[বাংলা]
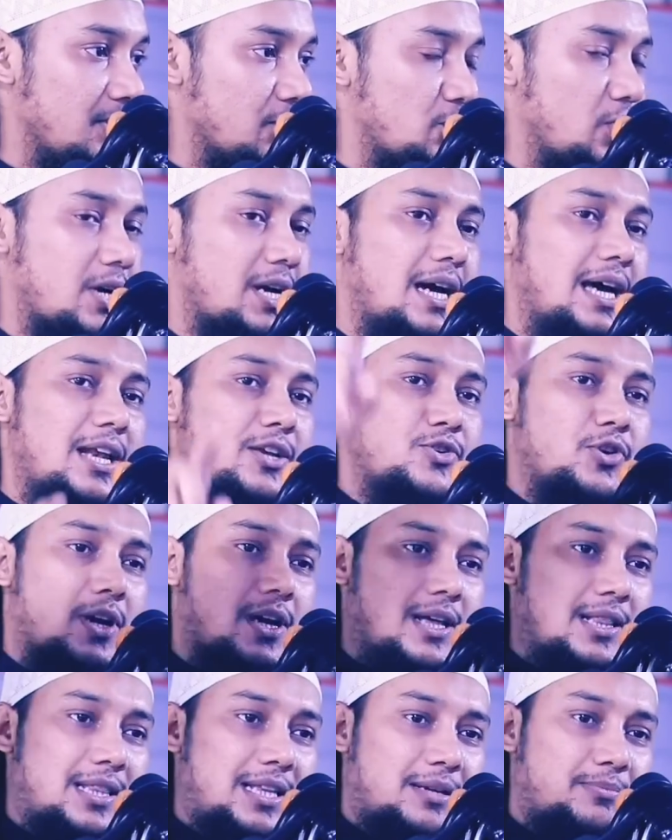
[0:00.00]
সকাল
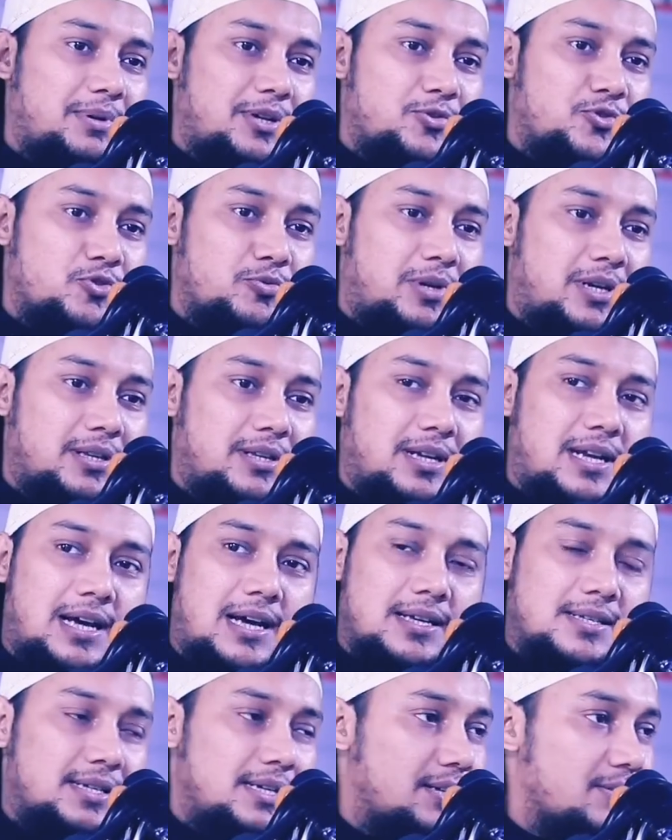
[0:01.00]
সকাল দেখবেন জুমার দিনে
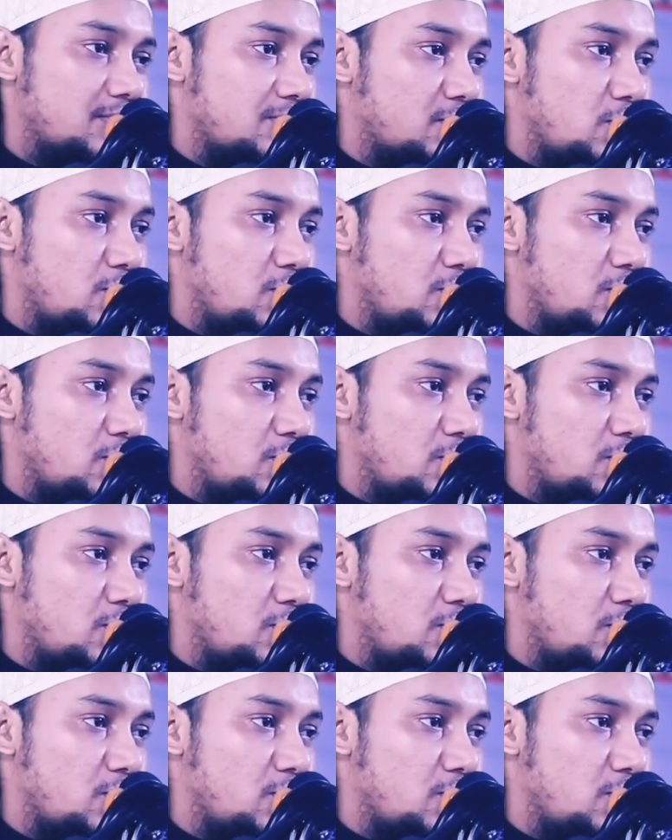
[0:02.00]
হাজির